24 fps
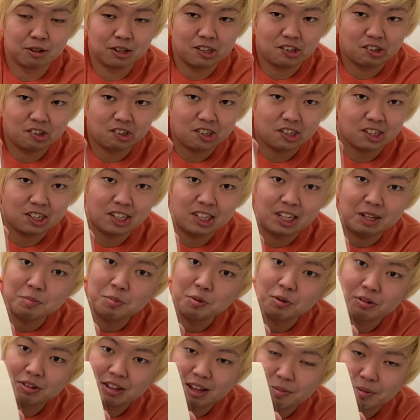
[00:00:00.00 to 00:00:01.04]
ひじき煮
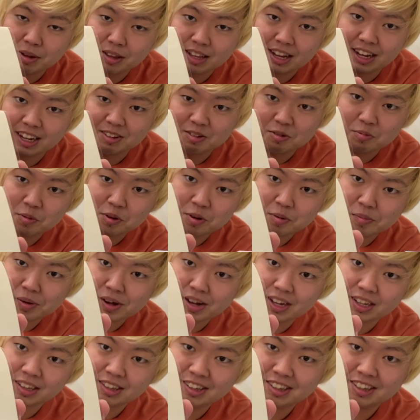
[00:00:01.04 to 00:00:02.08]
も食べたいと思い
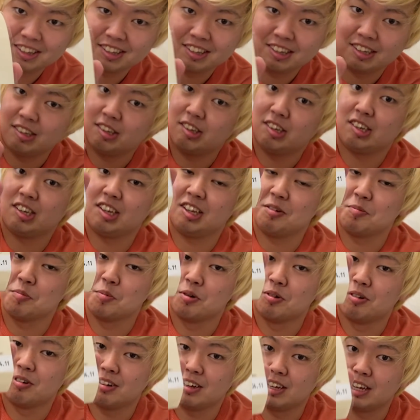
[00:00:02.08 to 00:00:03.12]
ますひじきに
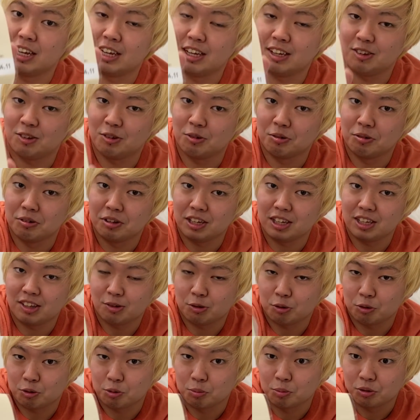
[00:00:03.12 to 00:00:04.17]
も、えー、非常に
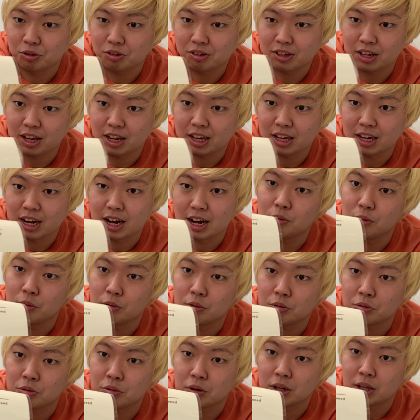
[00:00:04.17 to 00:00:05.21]
食物繊維が多
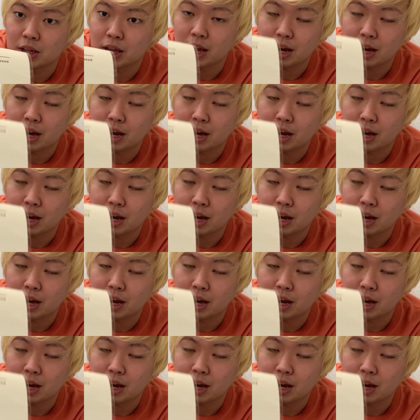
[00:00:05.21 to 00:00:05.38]
く取れて